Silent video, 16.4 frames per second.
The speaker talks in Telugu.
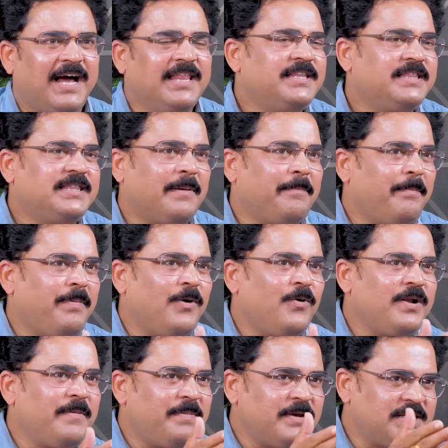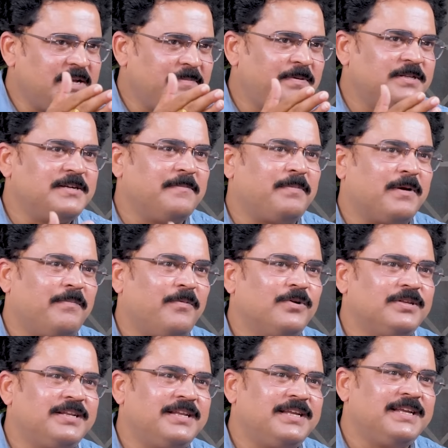అది తప్పకుండా బీజేపీ ఇచ్చే
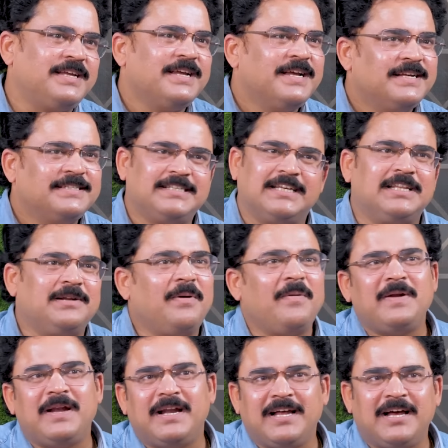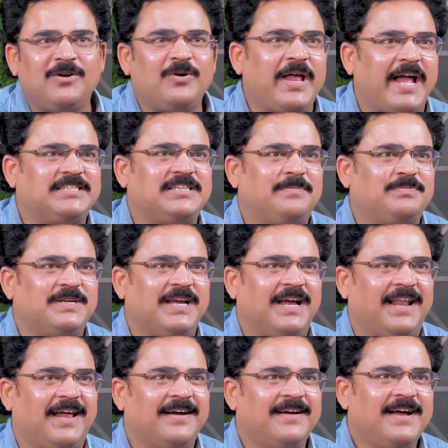ప్రపోజల్ని చంద్రబాబు నాయుడు గారు కూడా యాక్సెప్ట్
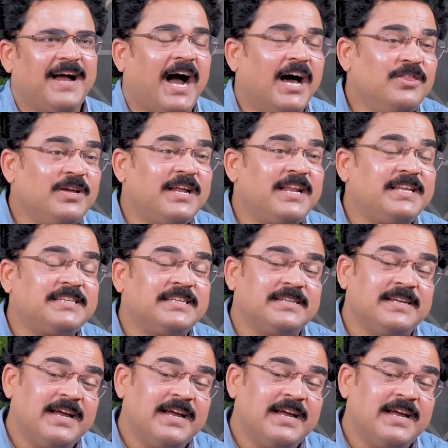చేయాలి అందుకనే